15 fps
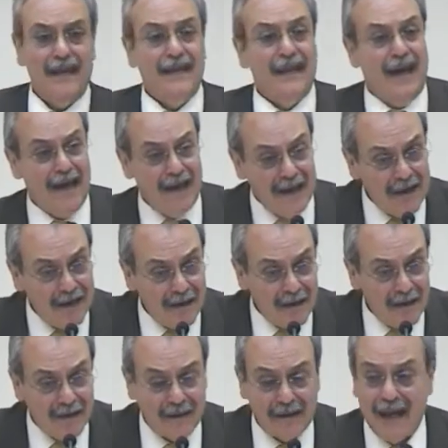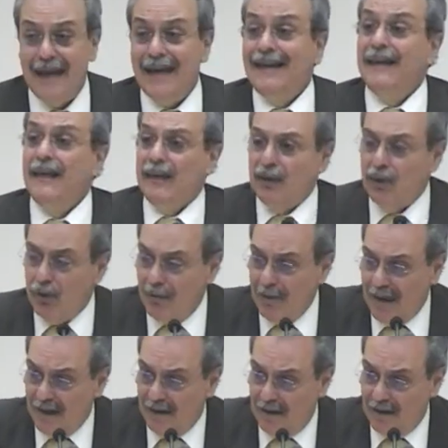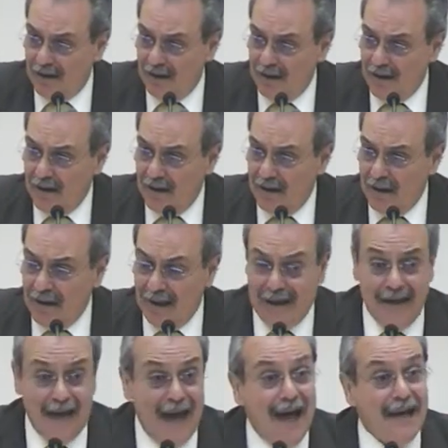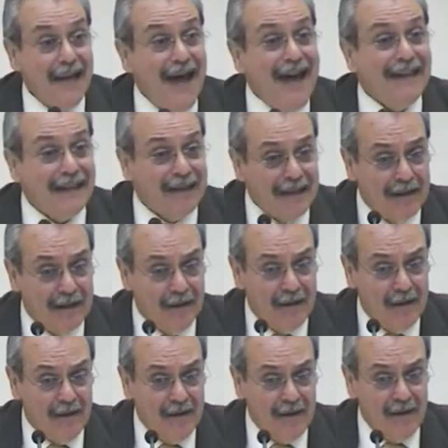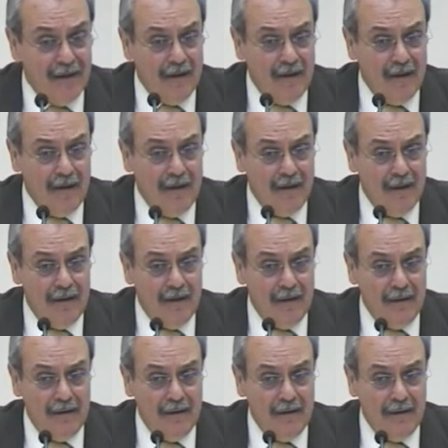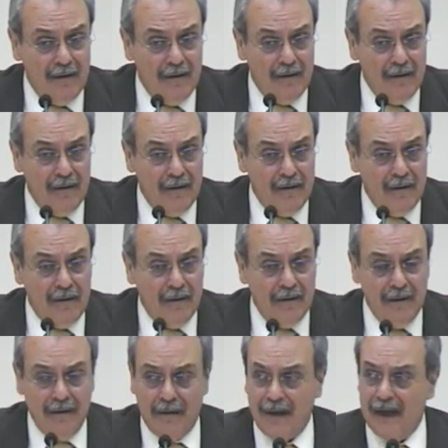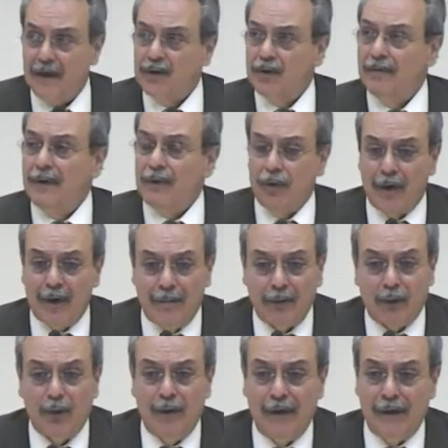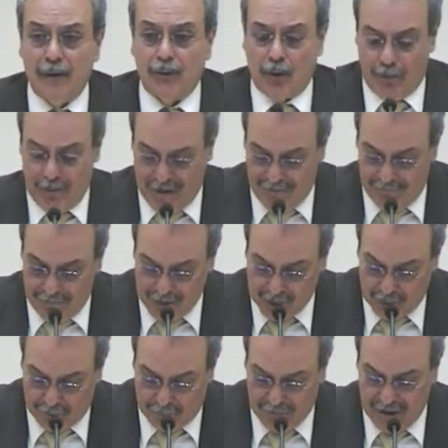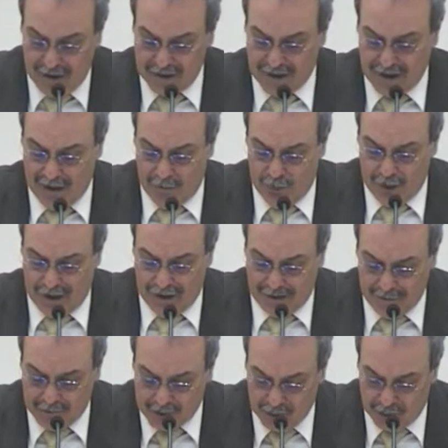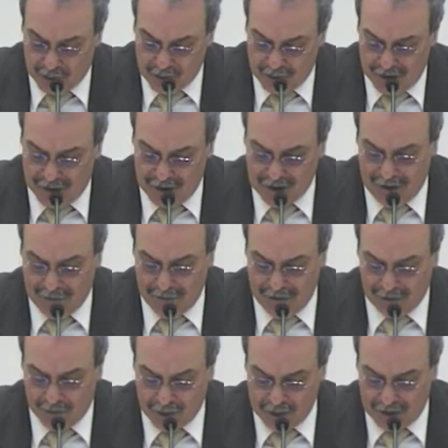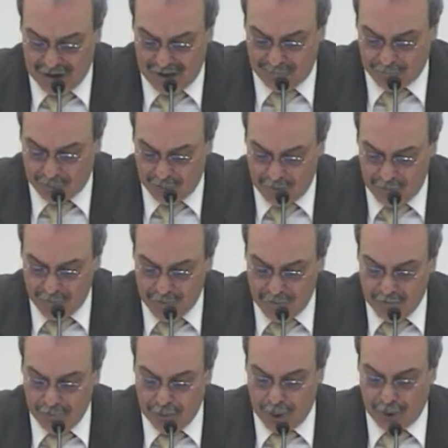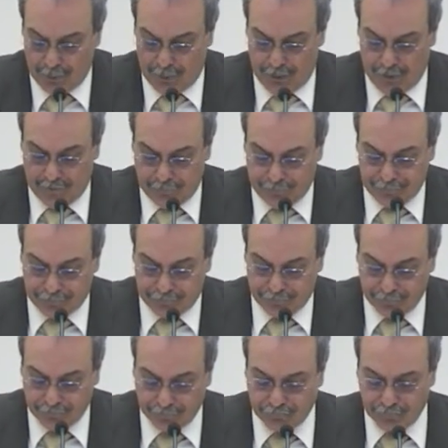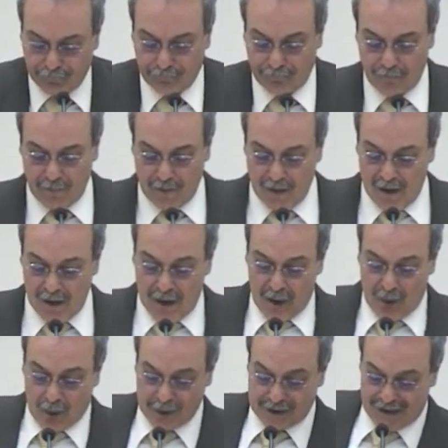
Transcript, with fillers: et des enfants, et des jeunes, et des plus âgés. Il est indispensable, c'est nécessaire. Et regardons maintenant quel est l'esprit de vérité et de révélation. D'abord,